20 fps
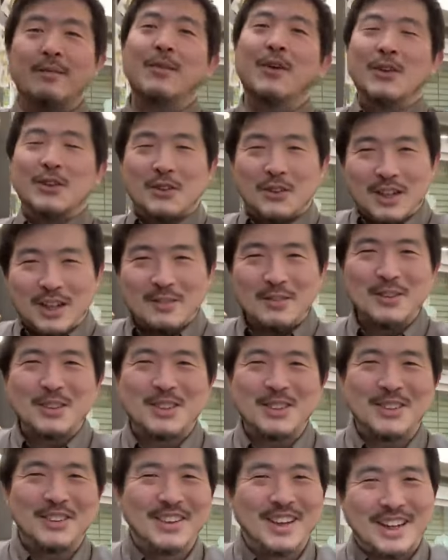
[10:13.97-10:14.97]
もうそれはも
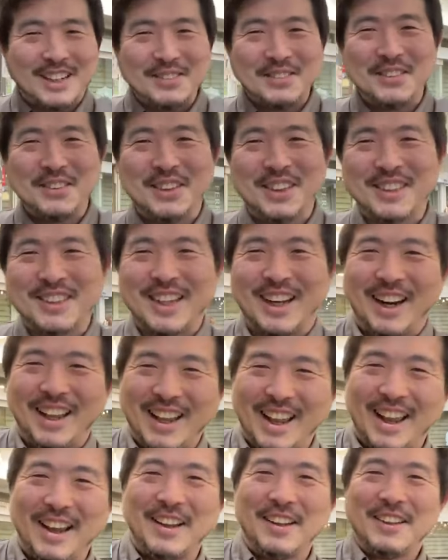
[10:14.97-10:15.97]
ちろんアルビノですから
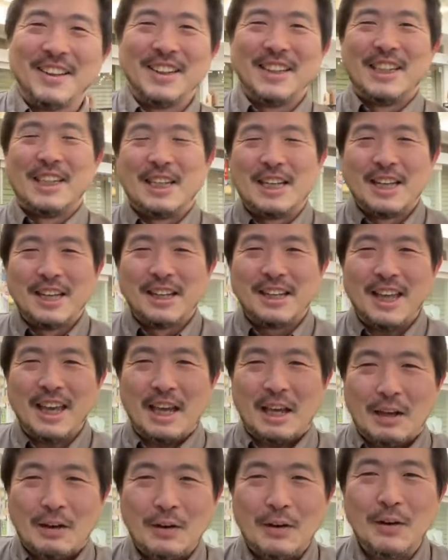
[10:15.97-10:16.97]
ね。
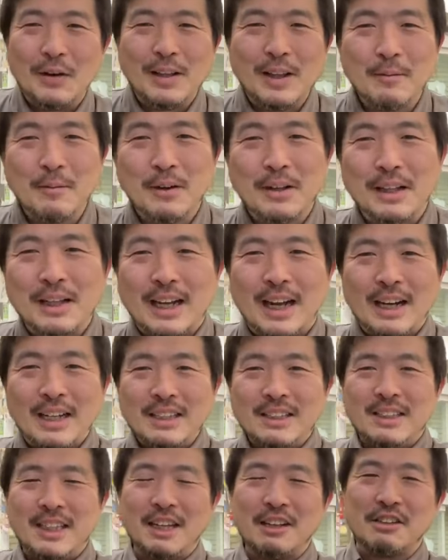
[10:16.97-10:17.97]
結構でもあれ
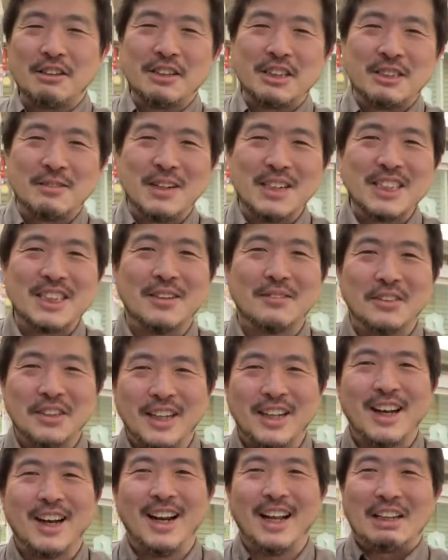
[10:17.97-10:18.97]
チェックしましたもんね、
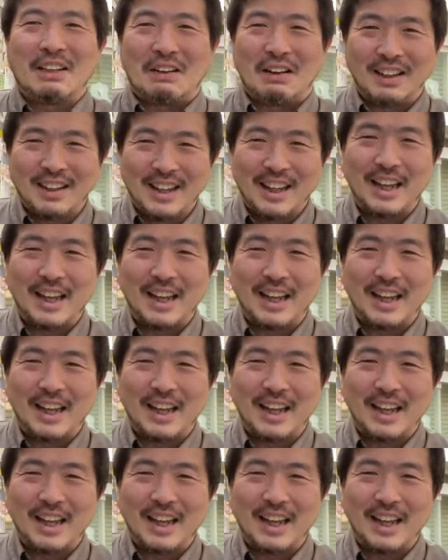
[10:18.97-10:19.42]
カラーとかね。